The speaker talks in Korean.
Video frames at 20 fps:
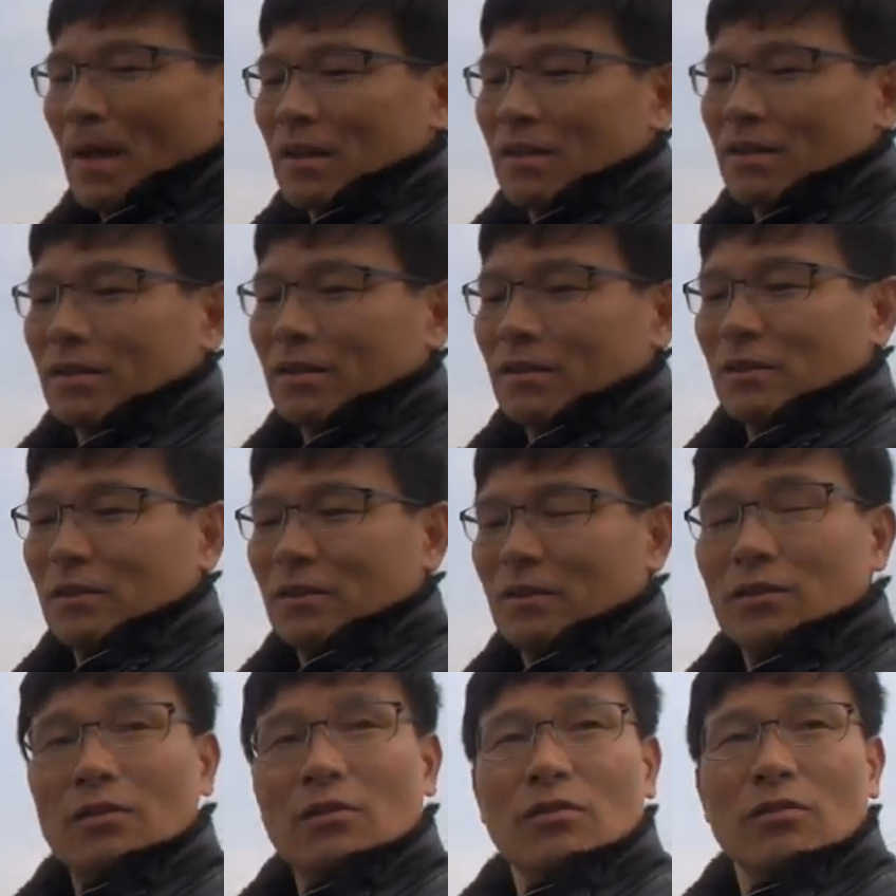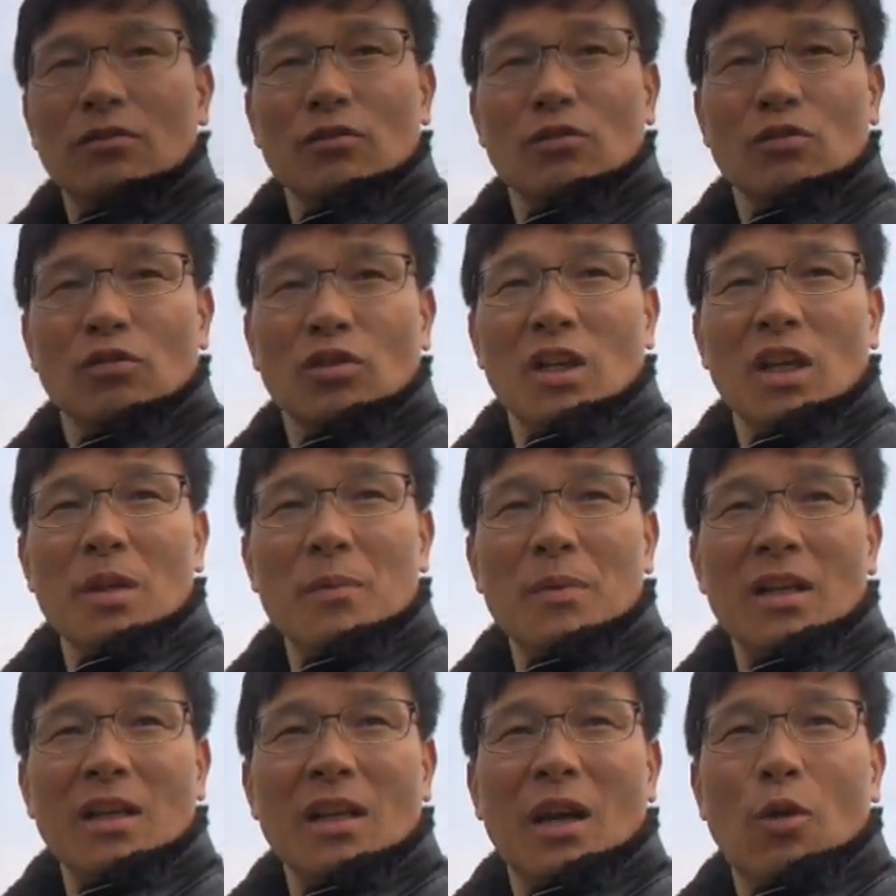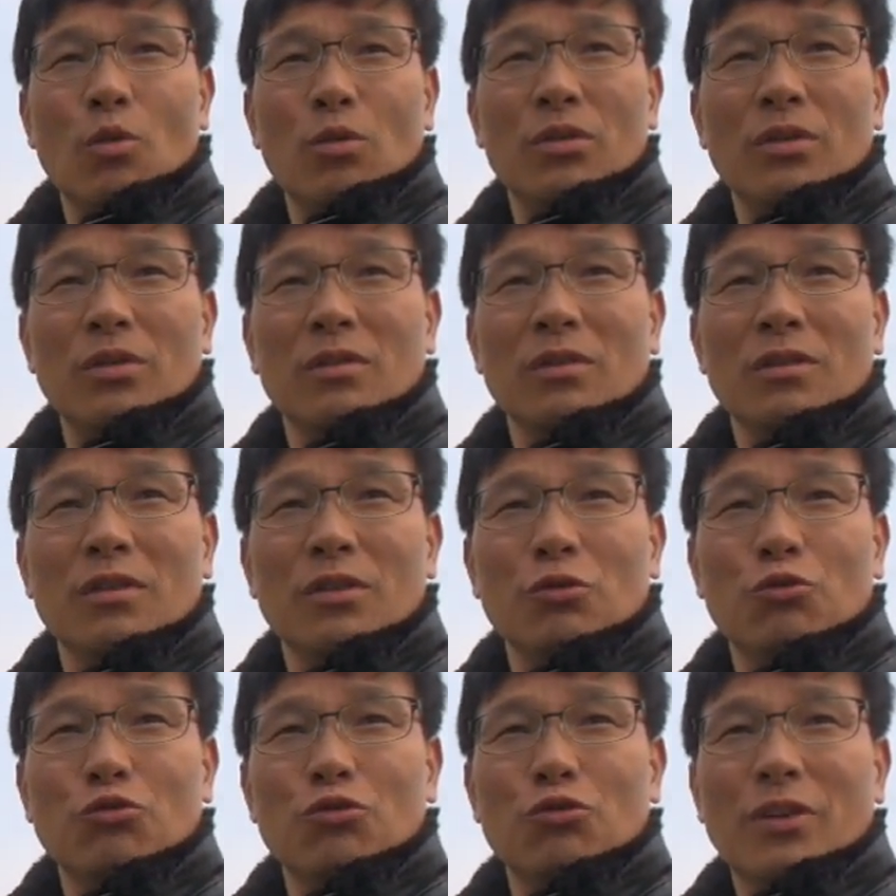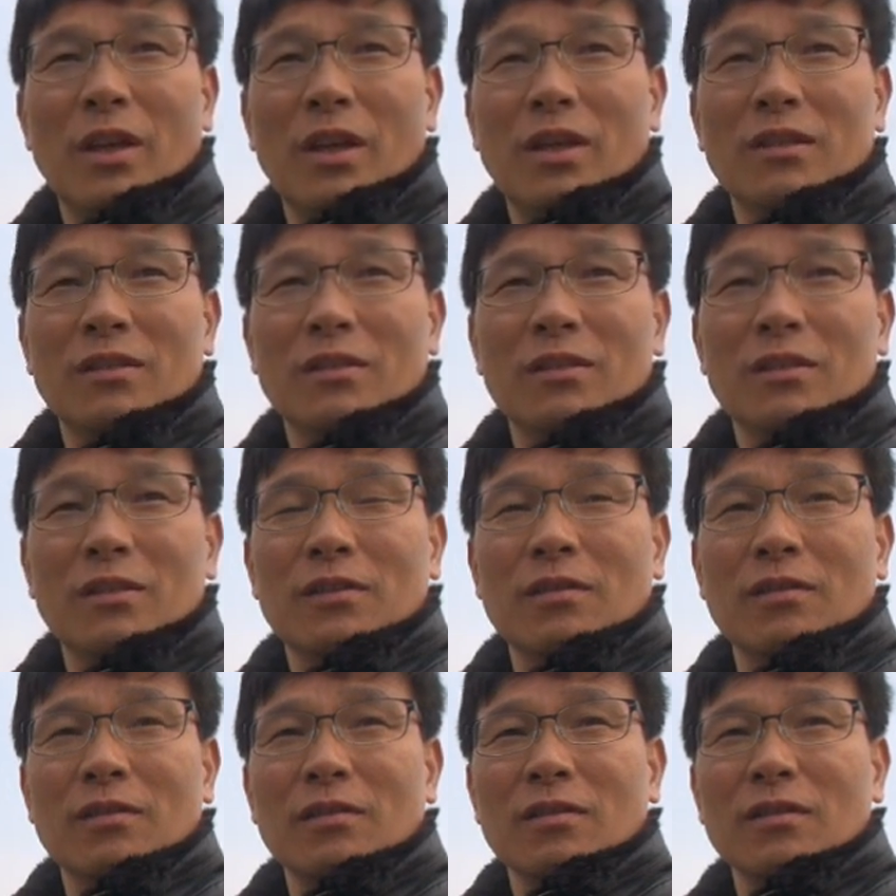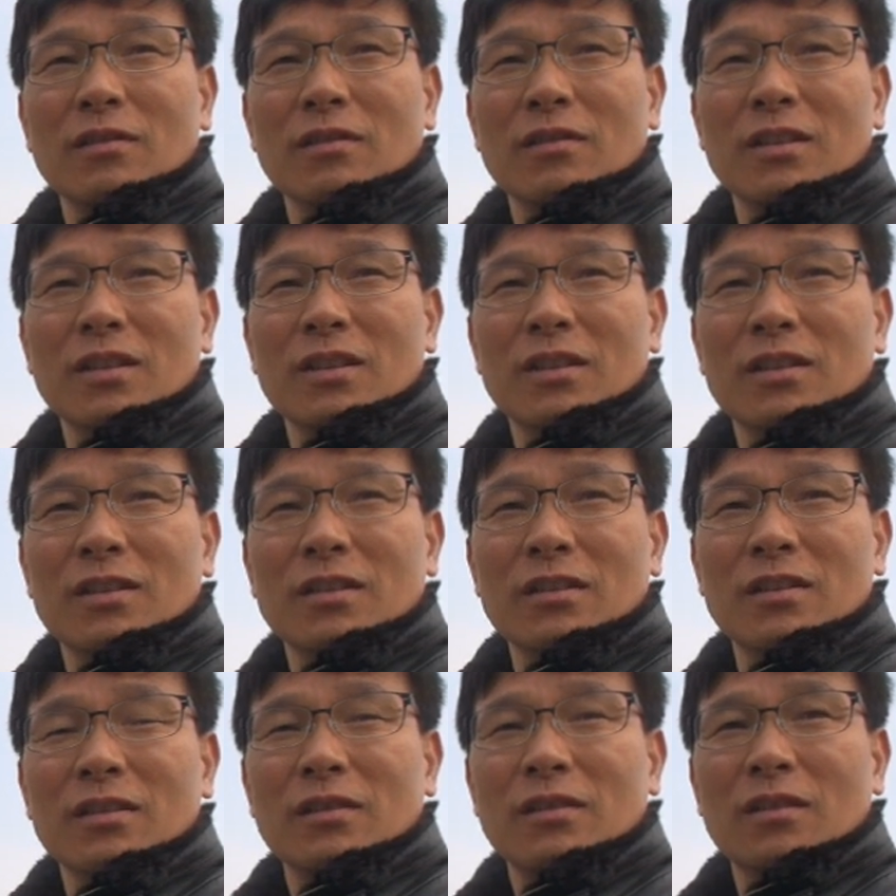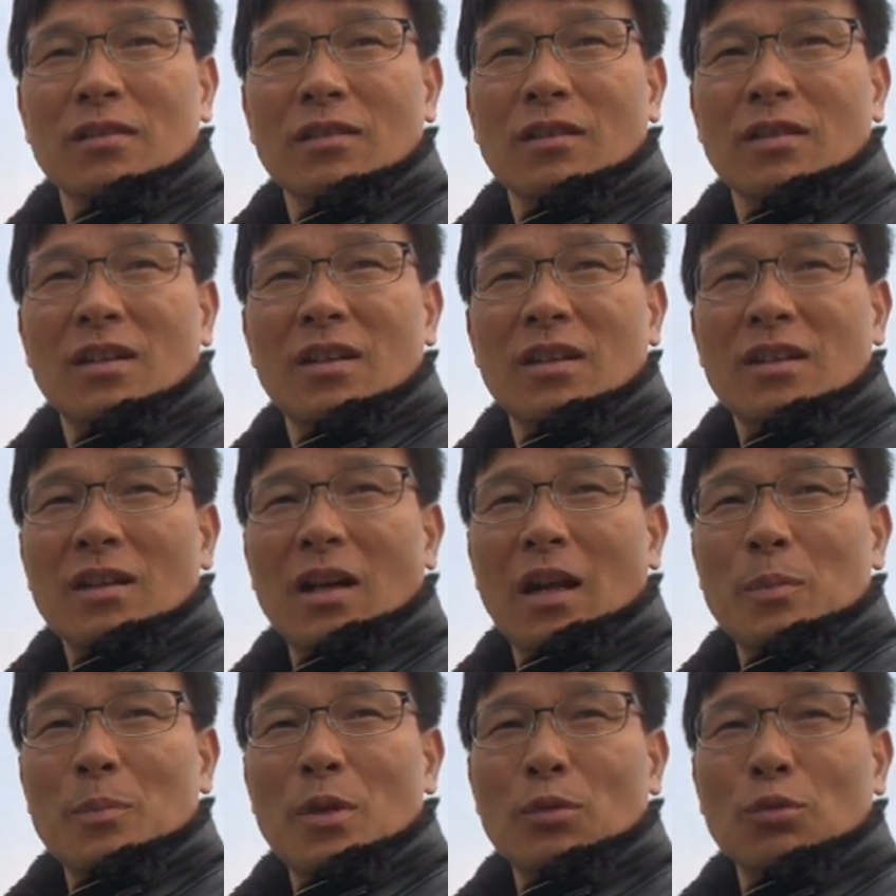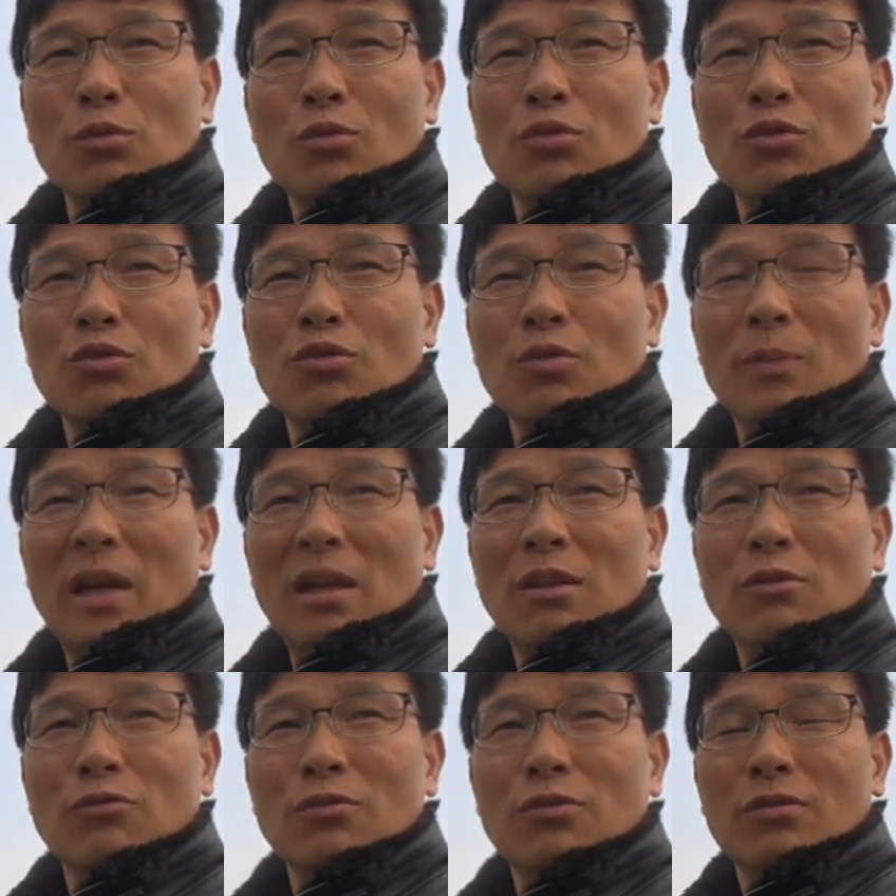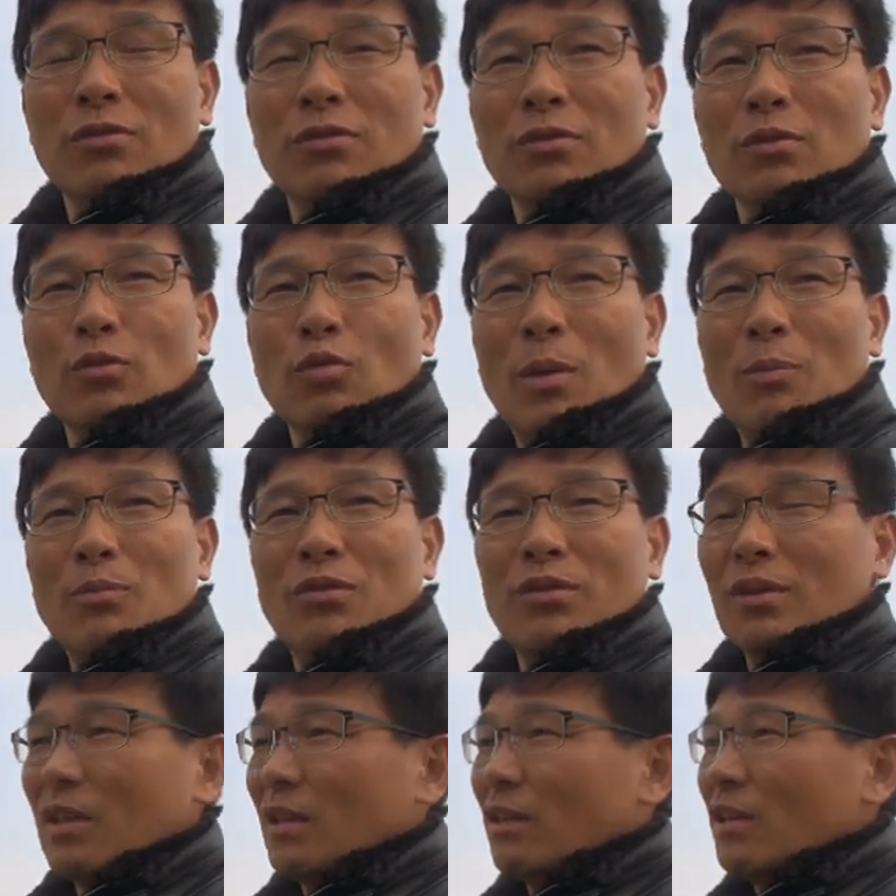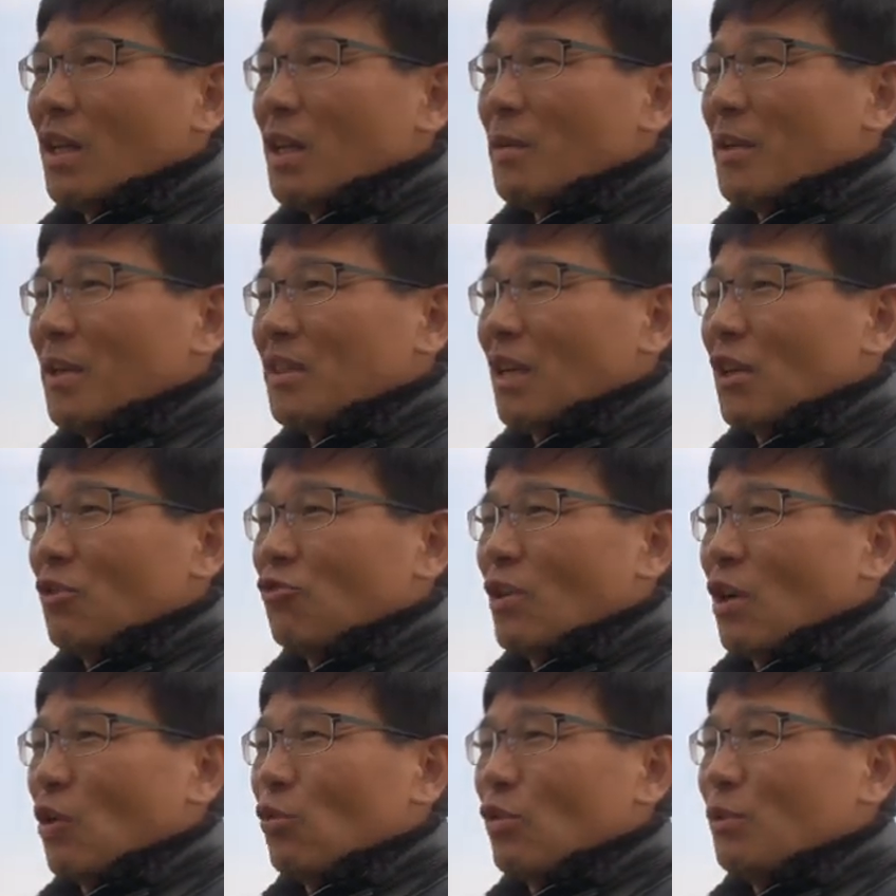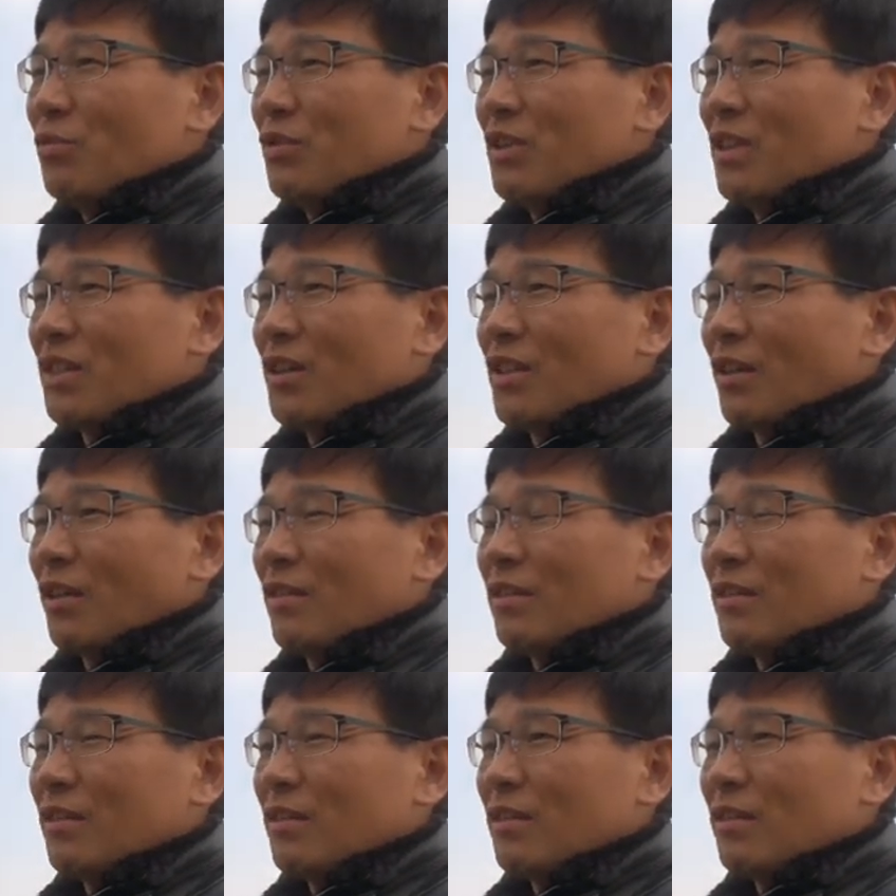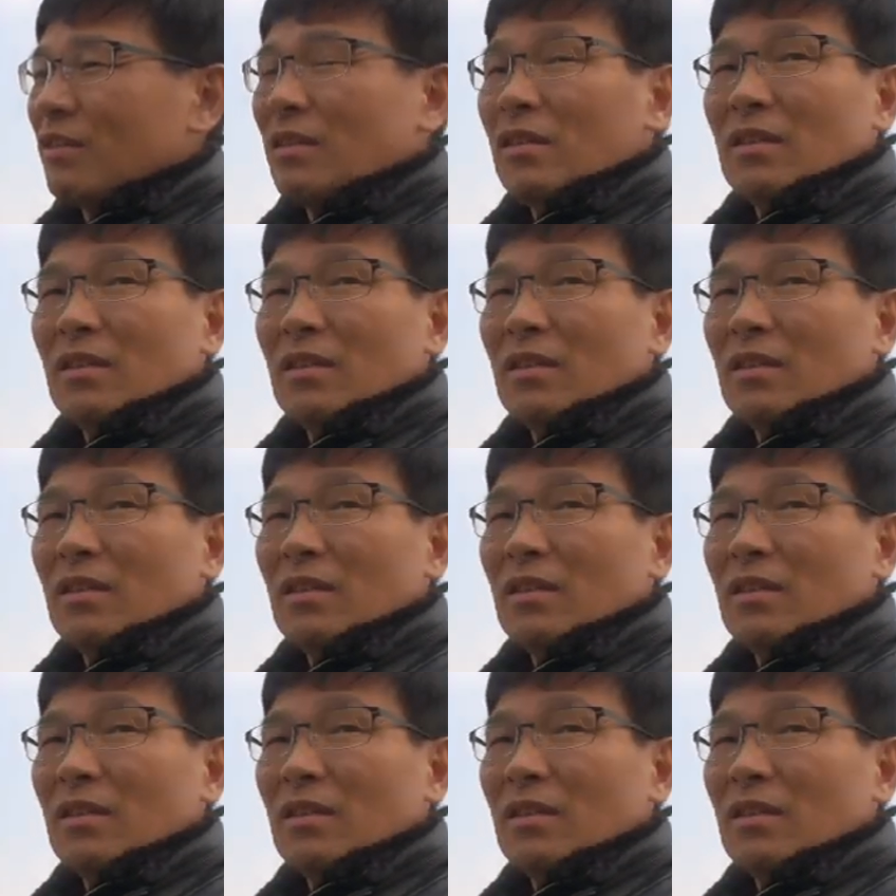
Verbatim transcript: 그테레비에 나오는 그 누구예요 그, 그 강명도 교수 말고 또 한분 테레비에 자주 나오는 분 있죠. 탈북자?